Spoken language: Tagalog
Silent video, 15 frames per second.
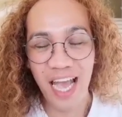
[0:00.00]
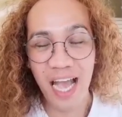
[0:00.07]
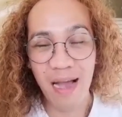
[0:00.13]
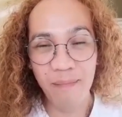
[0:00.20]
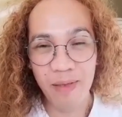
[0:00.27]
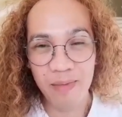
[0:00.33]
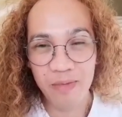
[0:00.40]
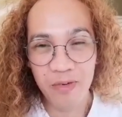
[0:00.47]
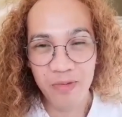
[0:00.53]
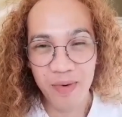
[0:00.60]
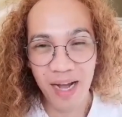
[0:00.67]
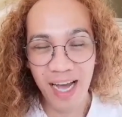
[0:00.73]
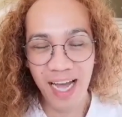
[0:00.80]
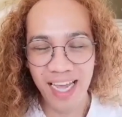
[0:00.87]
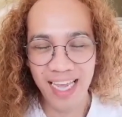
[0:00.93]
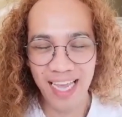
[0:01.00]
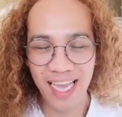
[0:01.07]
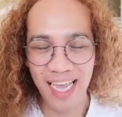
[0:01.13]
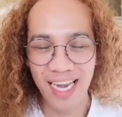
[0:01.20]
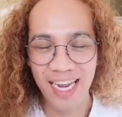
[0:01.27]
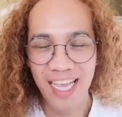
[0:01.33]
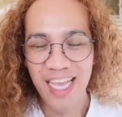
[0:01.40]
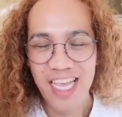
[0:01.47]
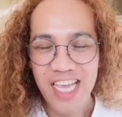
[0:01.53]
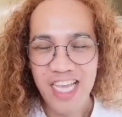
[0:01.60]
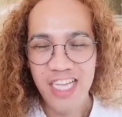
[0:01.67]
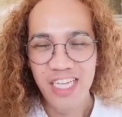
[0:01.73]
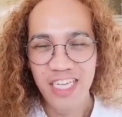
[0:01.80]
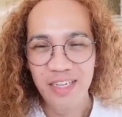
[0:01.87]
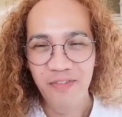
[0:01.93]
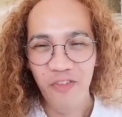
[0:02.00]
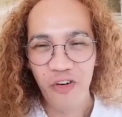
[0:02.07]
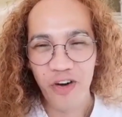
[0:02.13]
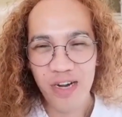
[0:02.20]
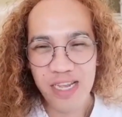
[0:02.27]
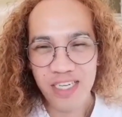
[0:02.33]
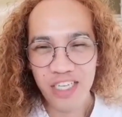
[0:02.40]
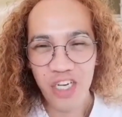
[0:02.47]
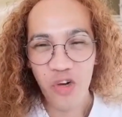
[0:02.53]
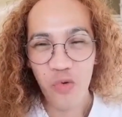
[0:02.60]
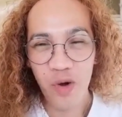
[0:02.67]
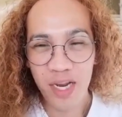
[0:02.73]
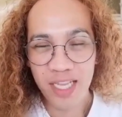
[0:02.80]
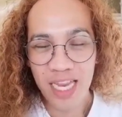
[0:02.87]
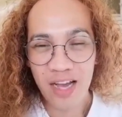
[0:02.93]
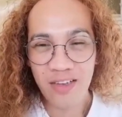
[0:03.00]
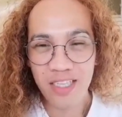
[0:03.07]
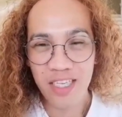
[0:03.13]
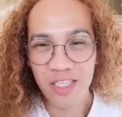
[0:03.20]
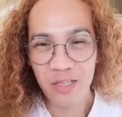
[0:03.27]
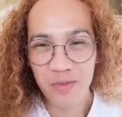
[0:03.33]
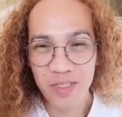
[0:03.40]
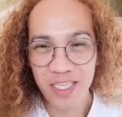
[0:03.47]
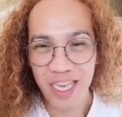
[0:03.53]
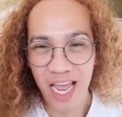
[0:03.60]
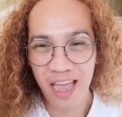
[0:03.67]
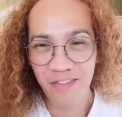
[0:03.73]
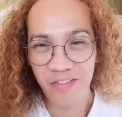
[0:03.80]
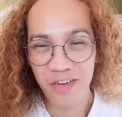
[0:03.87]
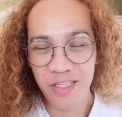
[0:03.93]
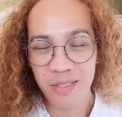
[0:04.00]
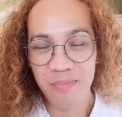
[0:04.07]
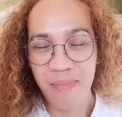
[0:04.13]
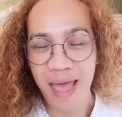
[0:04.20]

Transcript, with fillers: Happy Bumayan We're reaching 1,000 subscribers.